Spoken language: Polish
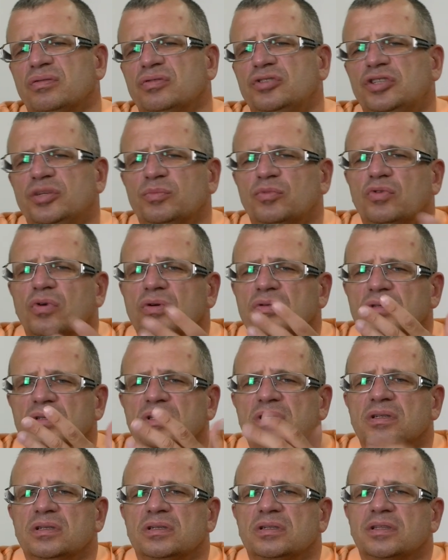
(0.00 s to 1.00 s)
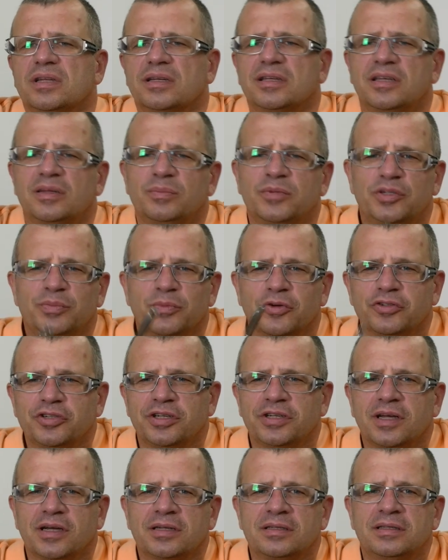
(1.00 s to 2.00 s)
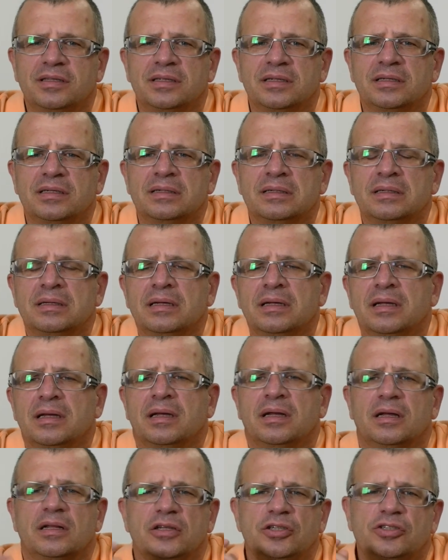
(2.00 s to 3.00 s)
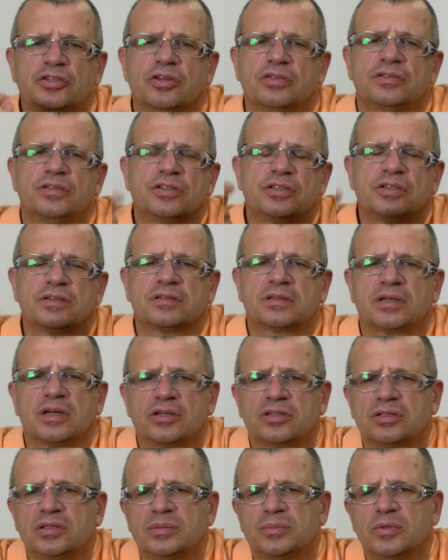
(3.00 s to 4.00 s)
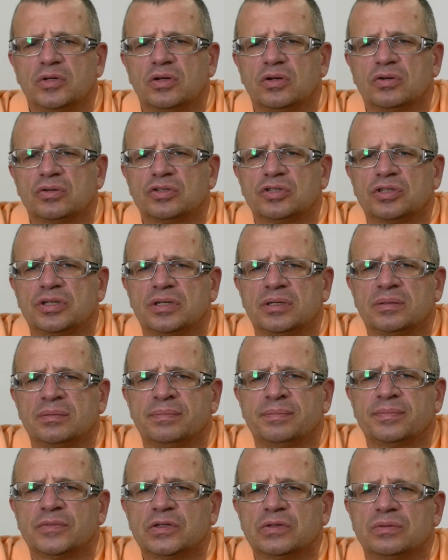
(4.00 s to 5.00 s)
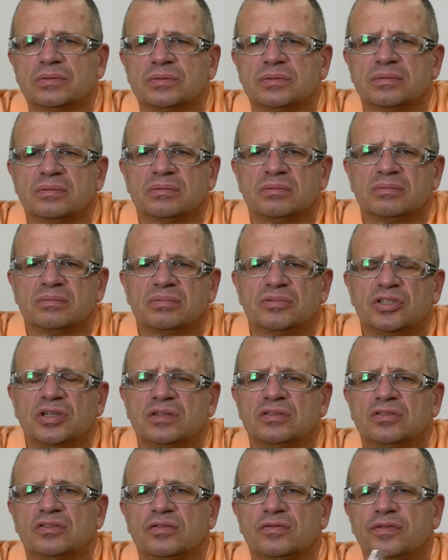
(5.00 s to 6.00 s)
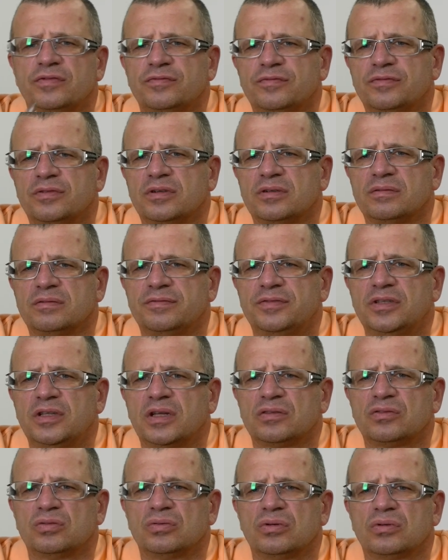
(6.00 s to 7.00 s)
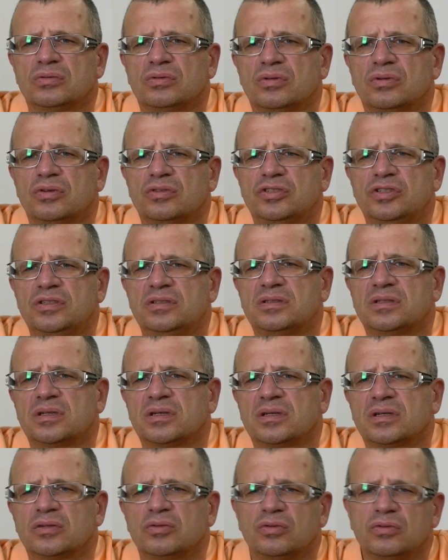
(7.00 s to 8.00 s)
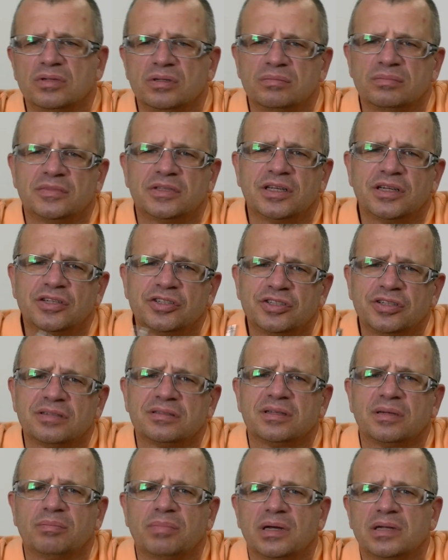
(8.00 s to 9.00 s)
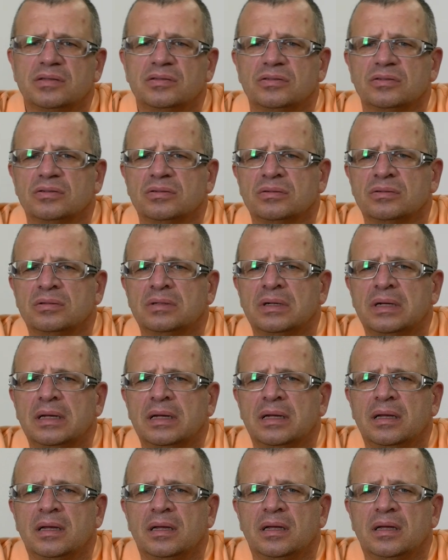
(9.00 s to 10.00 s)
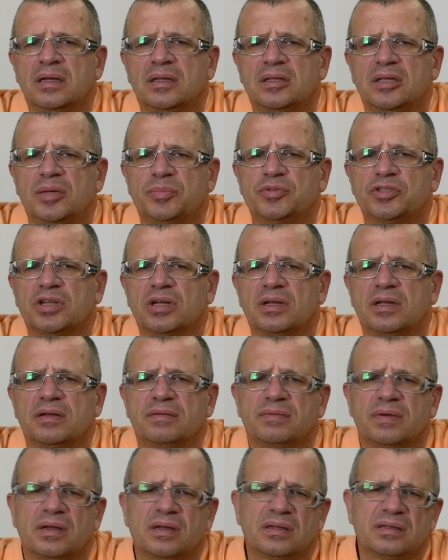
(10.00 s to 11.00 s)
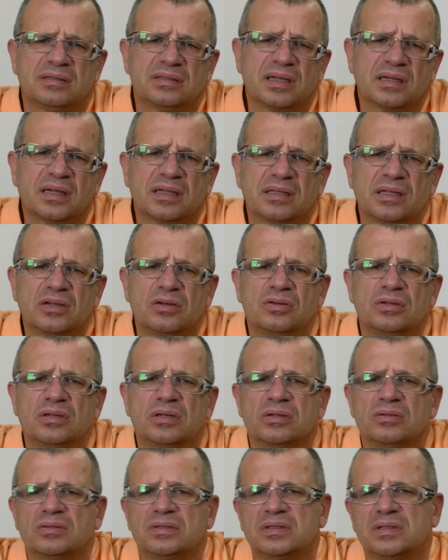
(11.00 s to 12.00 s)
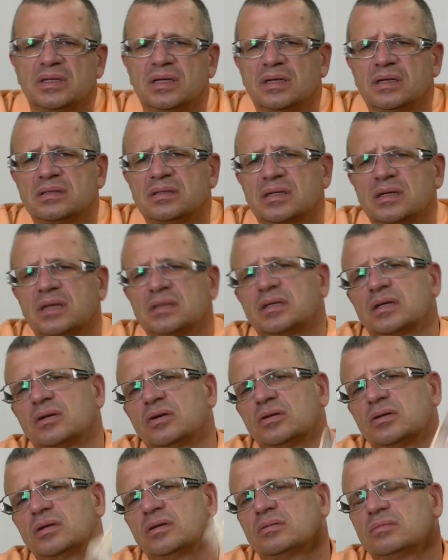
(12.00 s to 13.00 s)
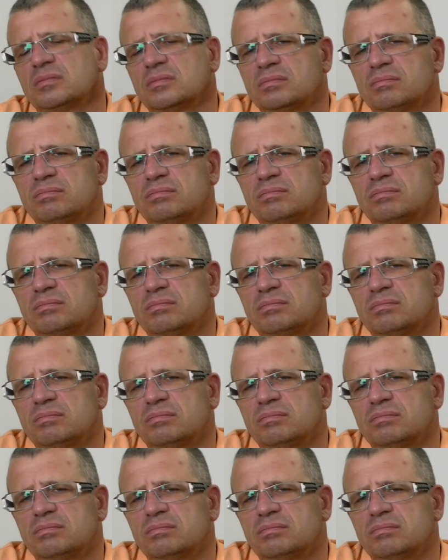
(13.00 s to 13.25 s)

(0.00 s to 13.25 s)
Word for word: ludzi młodych, takich być może jak Ty, liczących się z każdym groszem. No, często finansują to rodzice, którym też się za bardzo nie przelepa. Za kategorię C, za kategorię